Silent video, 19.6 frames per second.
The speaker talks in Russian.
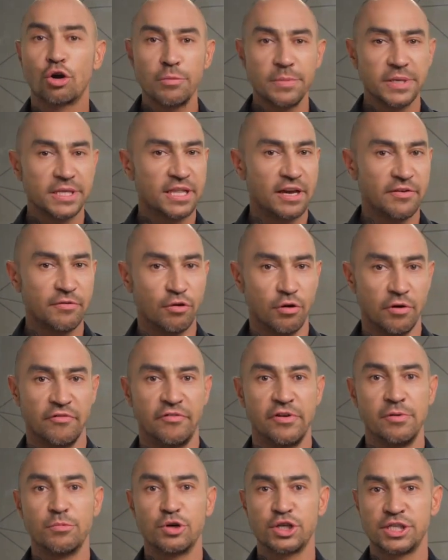Кроме того,
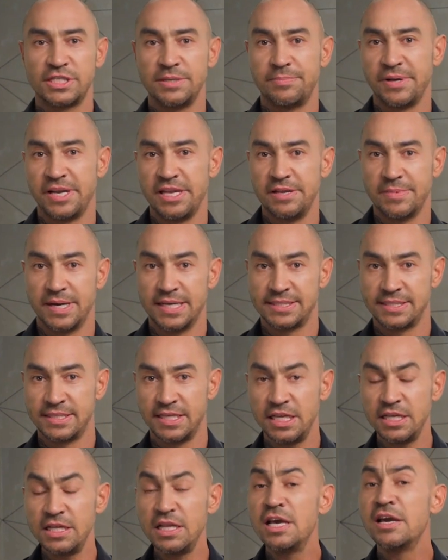вы можете принимать
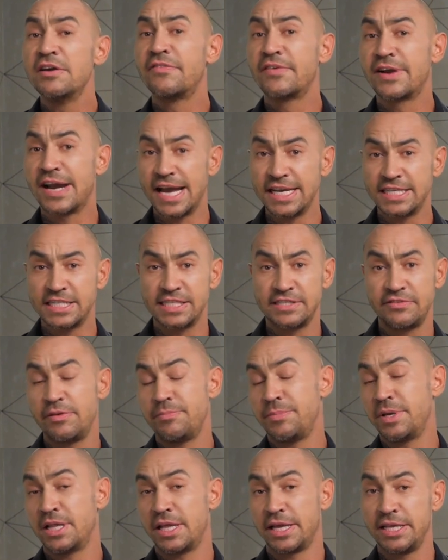селен в
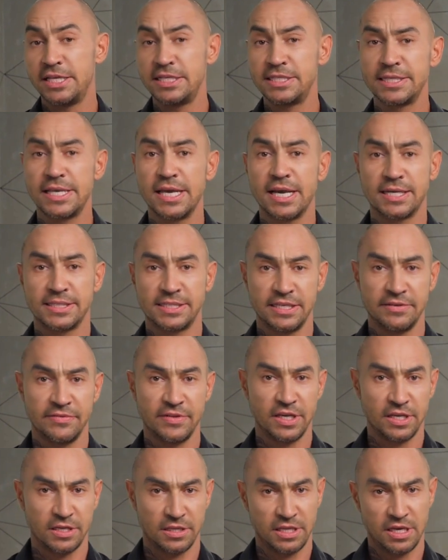качестве биологически
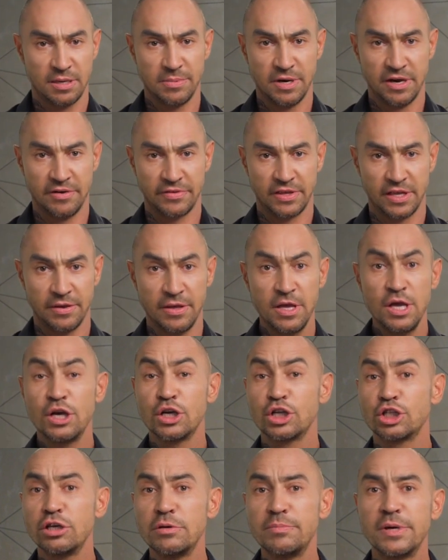активной добавки.
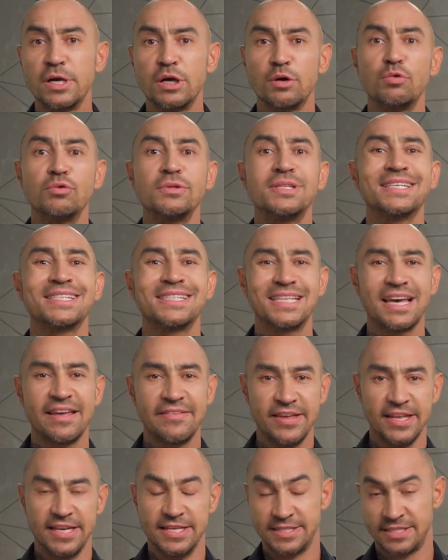Чтобы
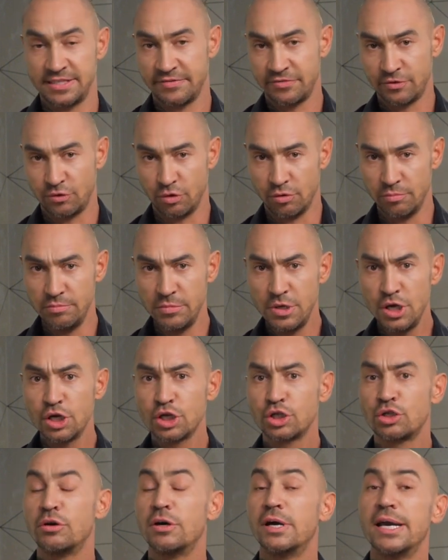удостовериться в том,
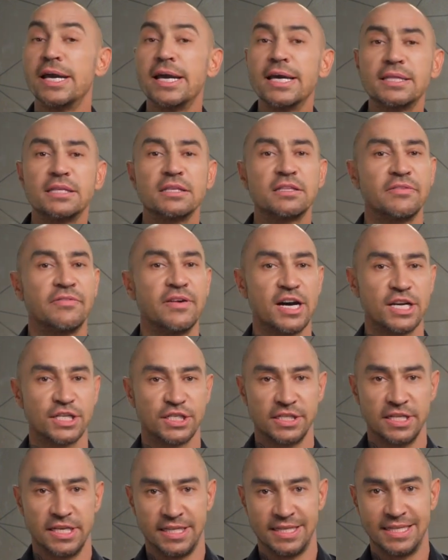что этот
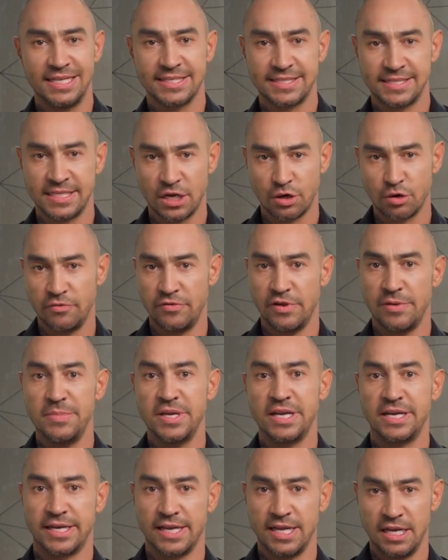важный для здоровья
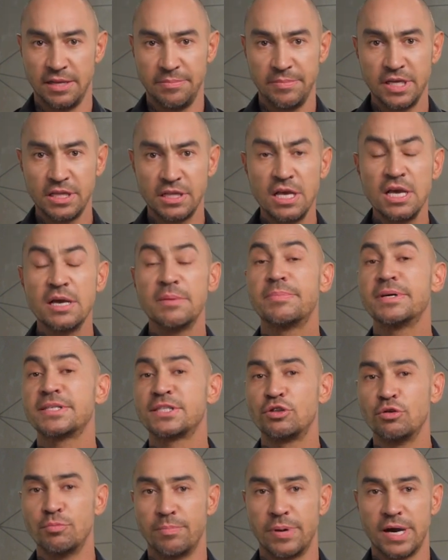микроэлемент
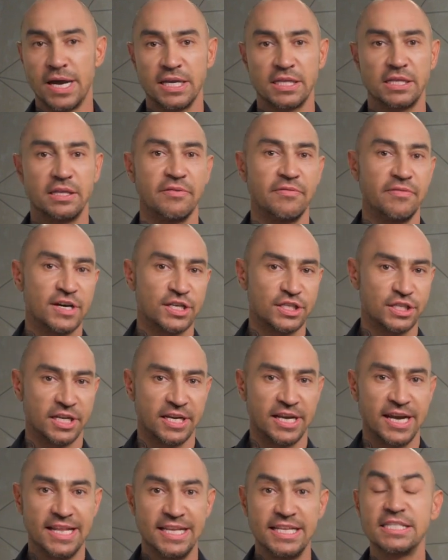поступает в ваш
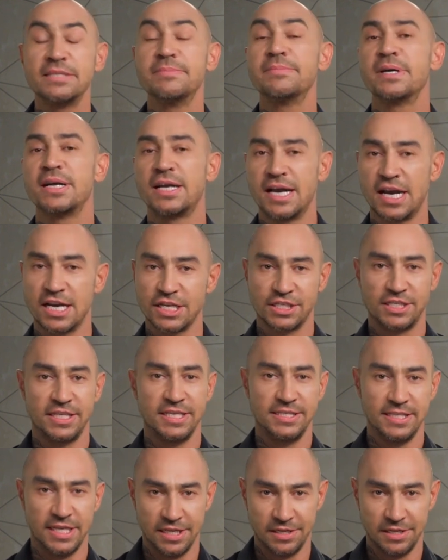организм каждый